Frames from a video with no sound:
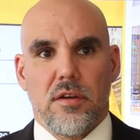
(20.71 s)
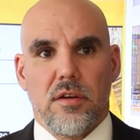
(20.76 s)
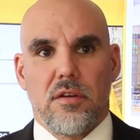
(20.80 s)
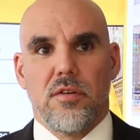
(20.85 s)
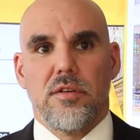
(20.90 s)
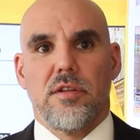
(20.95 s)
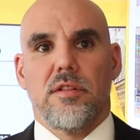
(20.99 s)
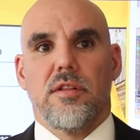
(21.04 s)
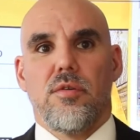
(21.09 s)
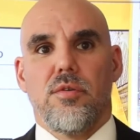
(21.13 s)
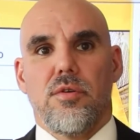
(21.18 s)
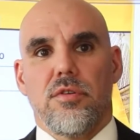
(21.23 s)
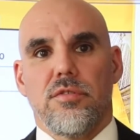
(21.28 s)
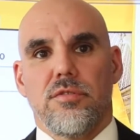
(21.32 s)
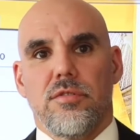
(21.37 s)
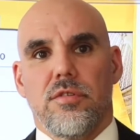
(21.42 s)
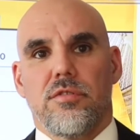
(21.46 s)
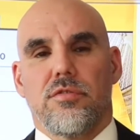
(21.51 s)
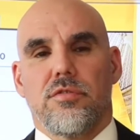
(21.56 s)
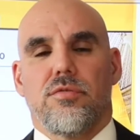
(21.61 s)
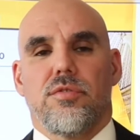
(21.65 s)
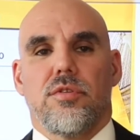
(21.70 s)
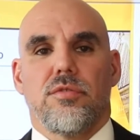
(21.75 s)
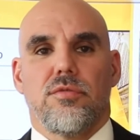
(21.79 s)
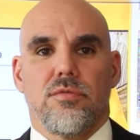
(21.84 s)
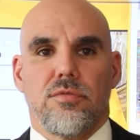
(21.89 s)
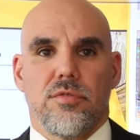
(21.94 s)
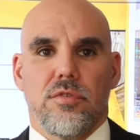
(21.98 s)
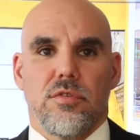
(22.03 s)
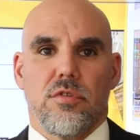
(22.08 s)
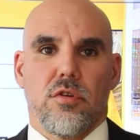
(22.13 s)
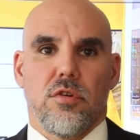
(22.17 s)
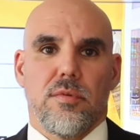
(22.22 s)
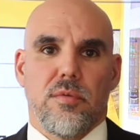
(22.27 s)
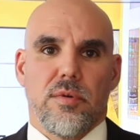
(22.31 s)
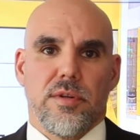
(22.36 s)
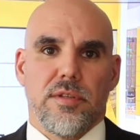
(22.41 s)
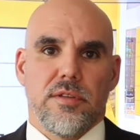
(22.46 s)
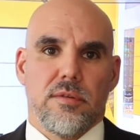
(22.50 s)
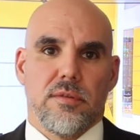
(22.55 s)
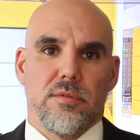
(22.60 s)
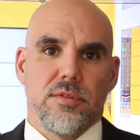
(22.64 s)
con el Dow Jones subiendo un
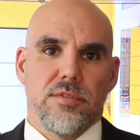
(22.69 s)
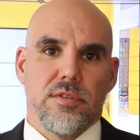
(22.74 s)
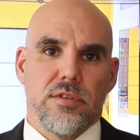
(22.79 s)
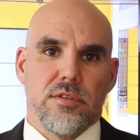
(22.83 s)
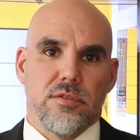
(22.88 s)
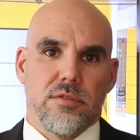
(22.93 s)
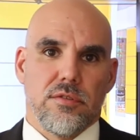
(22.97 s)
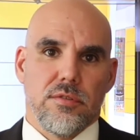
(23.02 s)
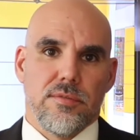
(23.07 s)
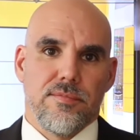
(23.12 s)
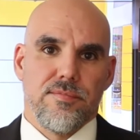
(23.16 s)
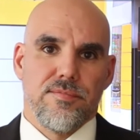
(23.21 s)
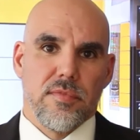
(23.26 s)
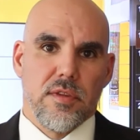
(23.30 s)
0,40%.